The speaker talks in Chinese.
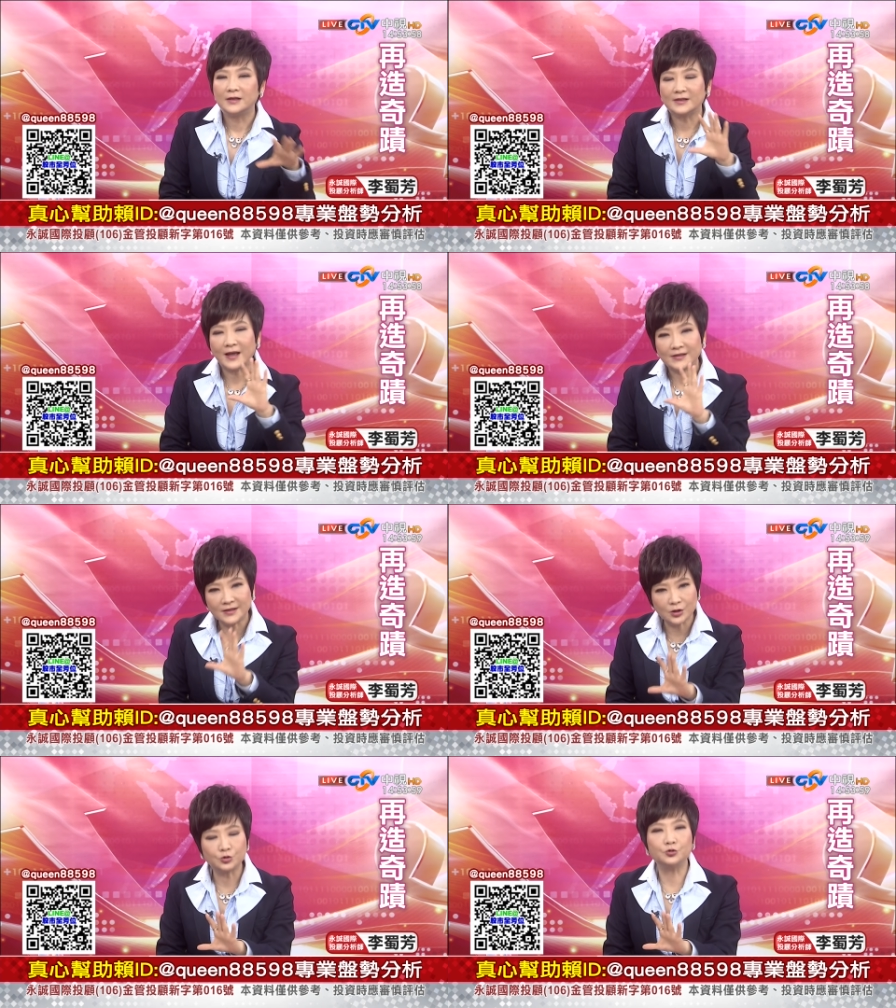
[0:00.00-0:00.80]
在
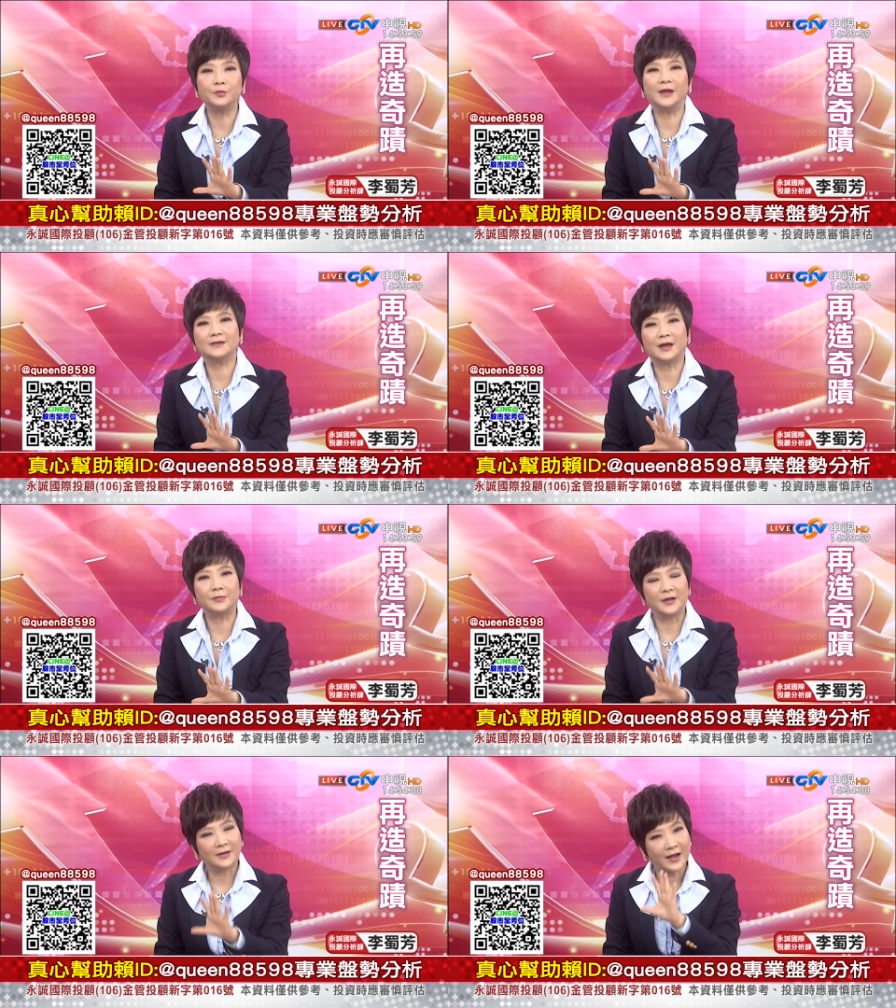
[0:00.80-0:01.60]
技术面上
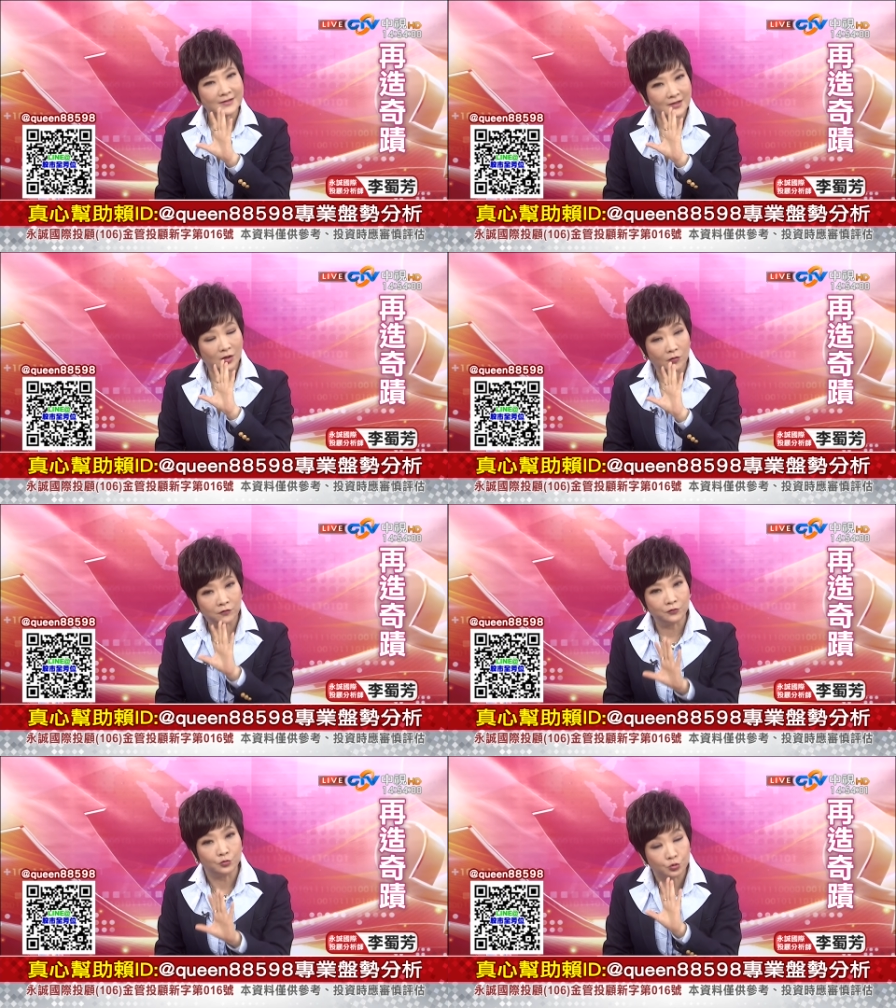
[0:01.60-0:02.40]
面，它是一个
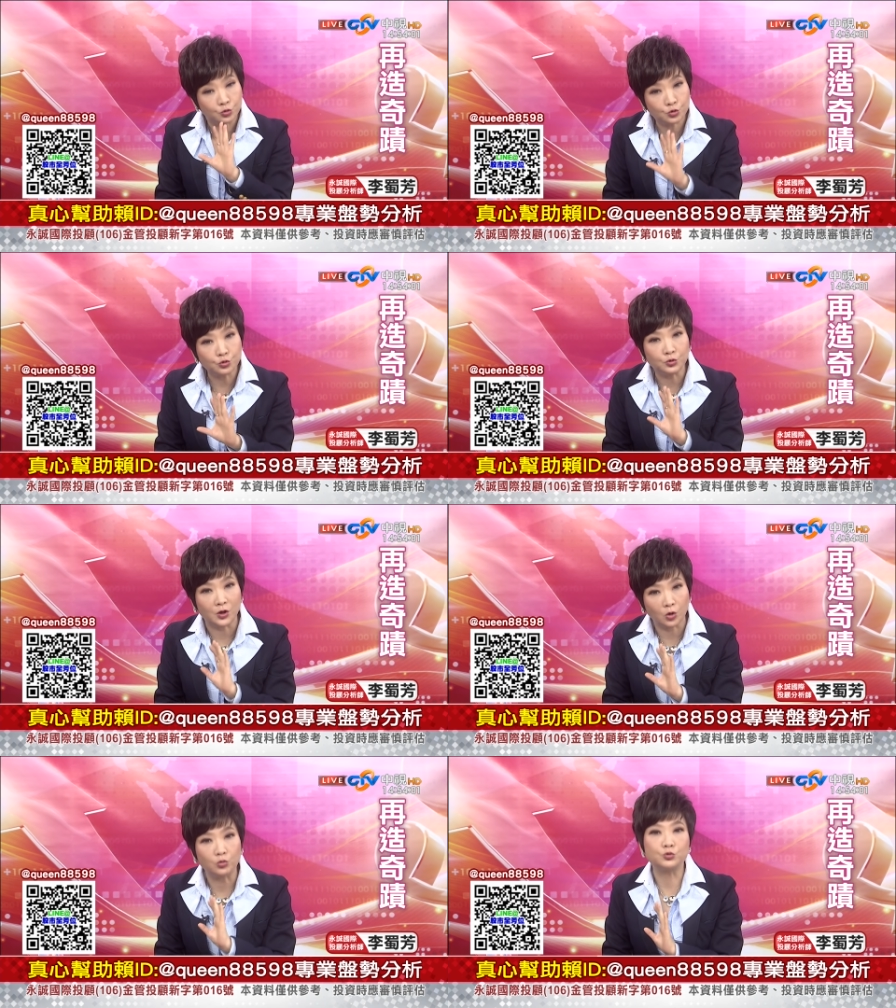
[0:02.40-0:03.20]
辅助
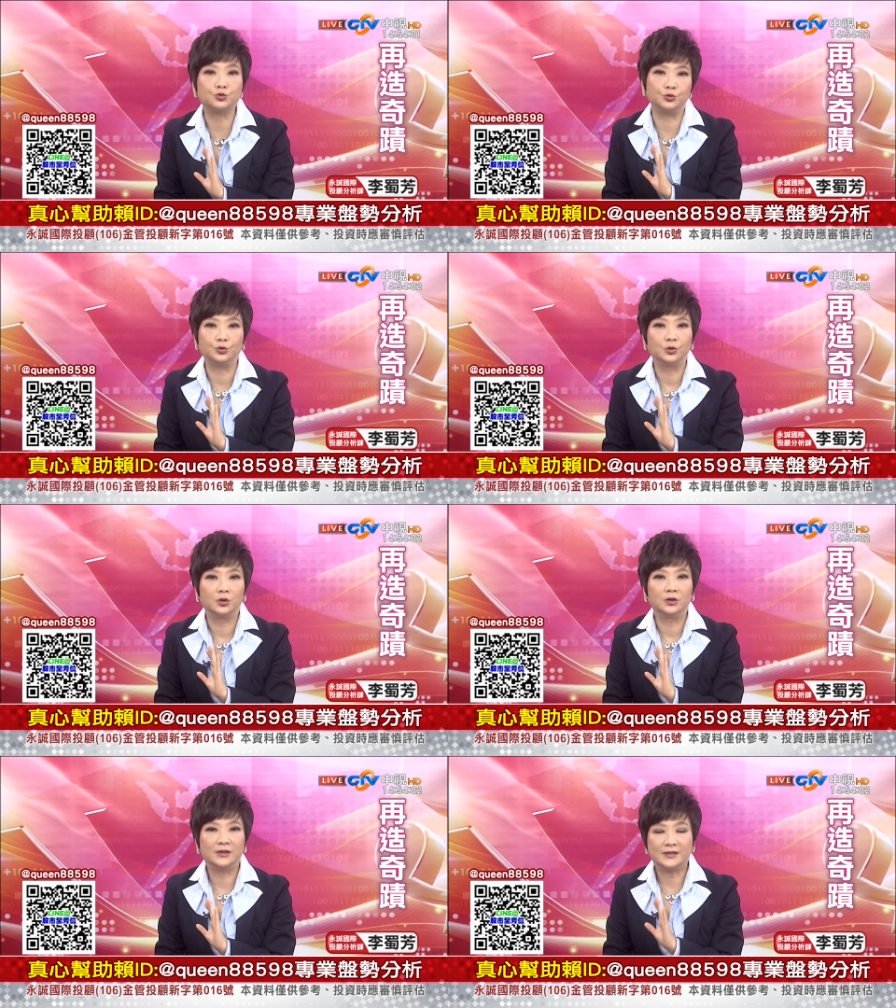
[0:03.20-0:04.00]
的工具，
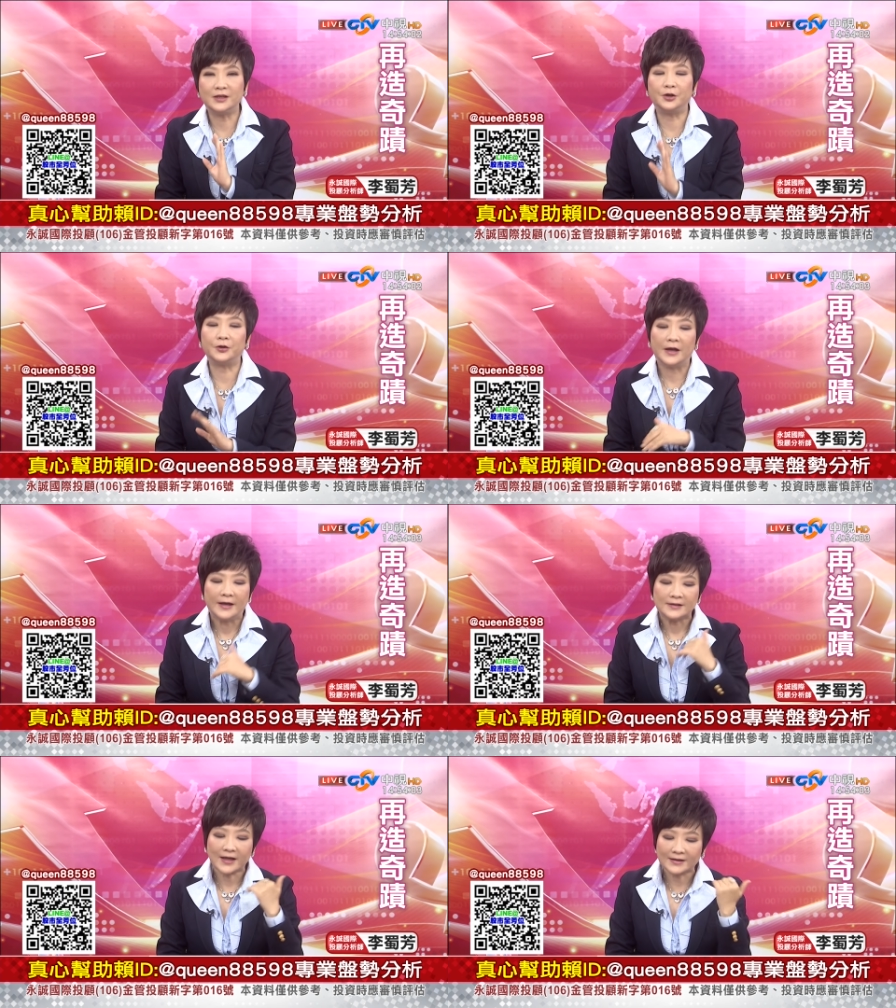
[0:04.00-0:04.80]
你自己留意。
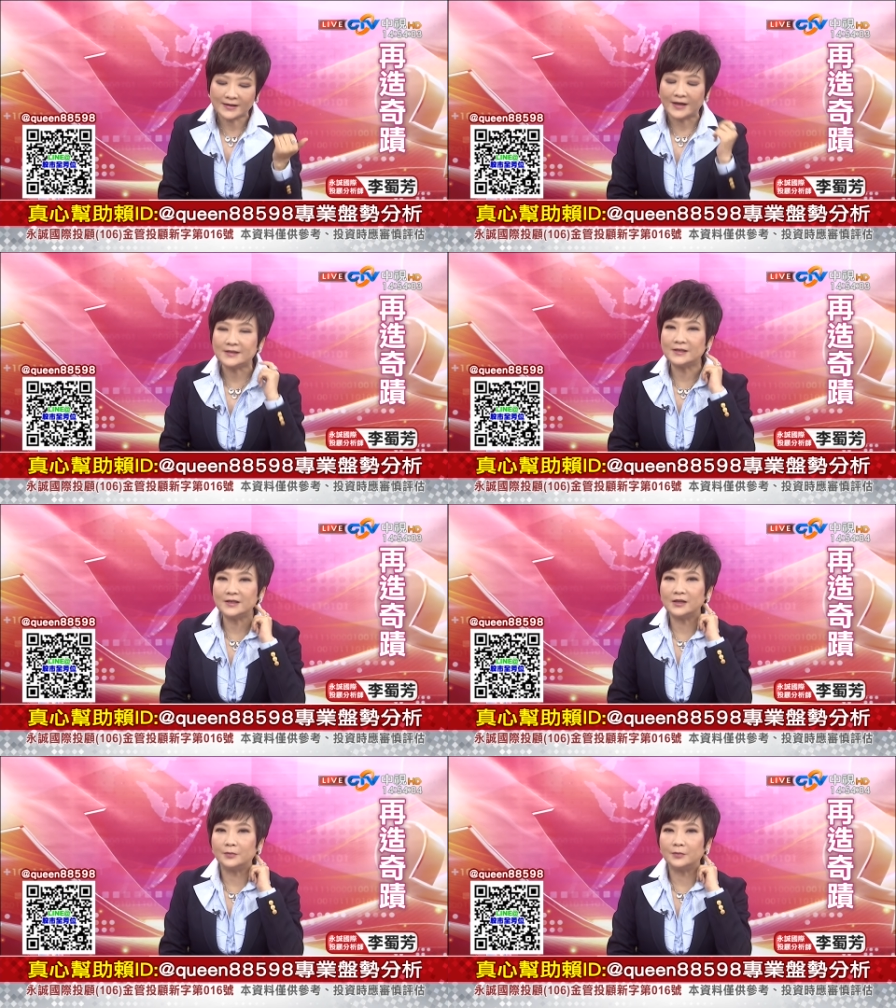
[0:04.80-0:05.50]
那宅经济